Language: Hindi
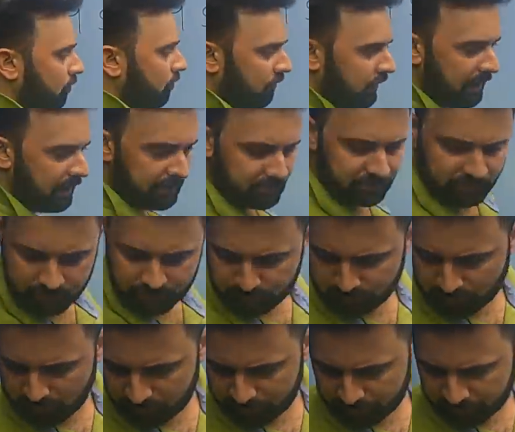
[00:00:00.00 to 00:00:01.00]
वाटर
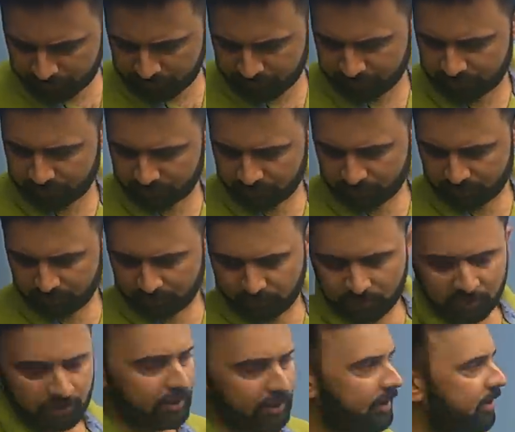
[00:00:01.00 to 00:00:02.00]
बाउंड्री
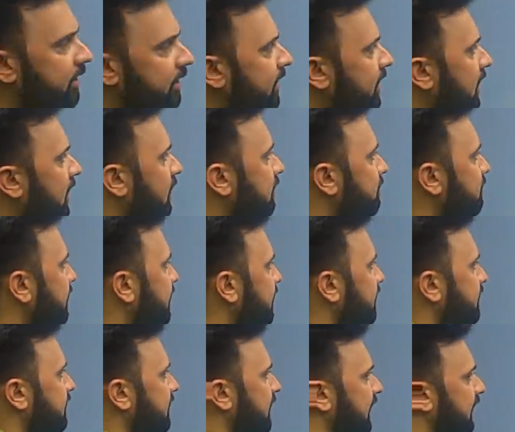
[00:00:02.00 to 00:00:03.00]
इंडिया
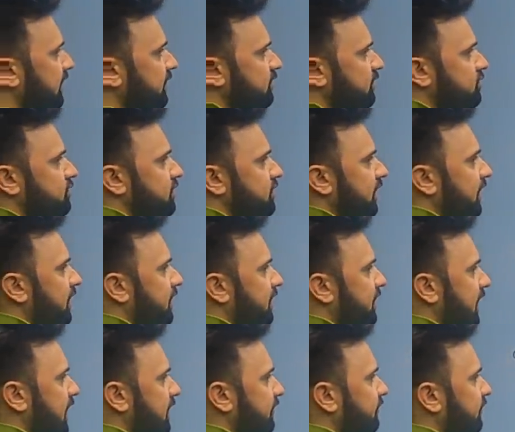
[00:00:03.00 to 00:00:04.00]
में नाइन स्टेट
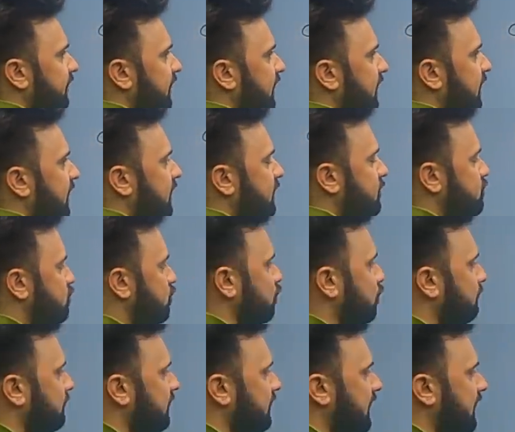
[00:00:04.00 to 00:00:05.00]
ऐसे हैं
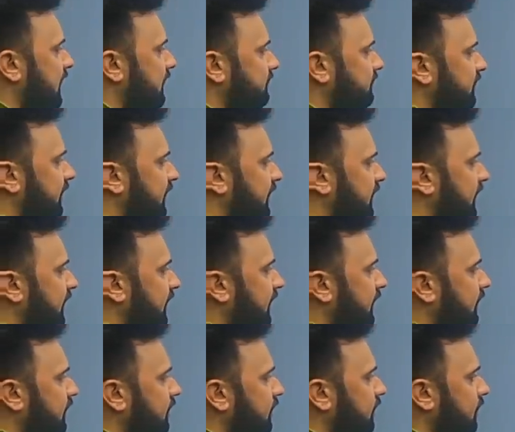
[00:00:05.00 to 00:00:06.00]
जो बनाते
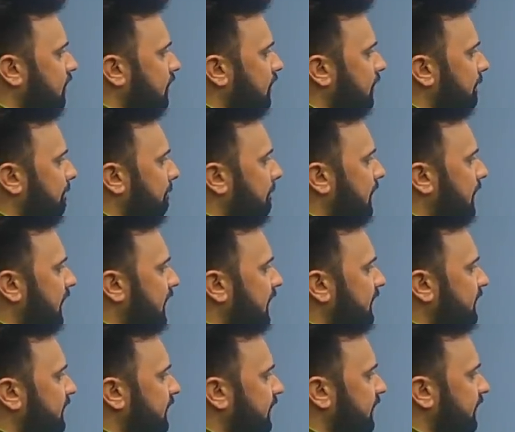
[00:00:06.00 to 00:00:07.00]
हैं
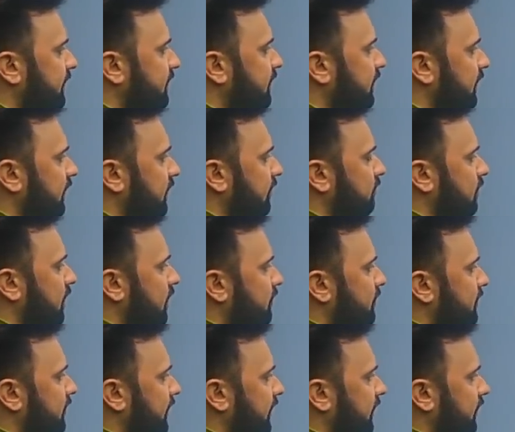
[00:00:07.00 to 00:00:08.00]
पानी की
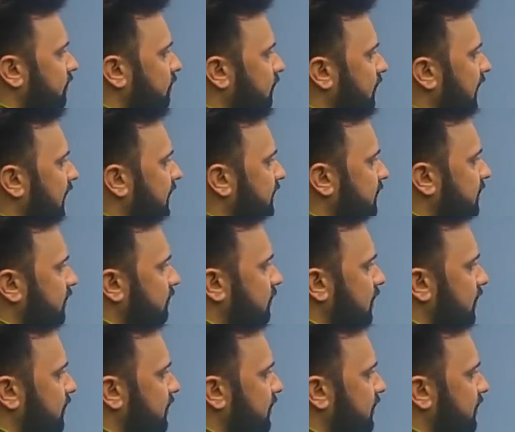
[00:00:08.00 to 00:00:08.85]
बाउंड्री वाटर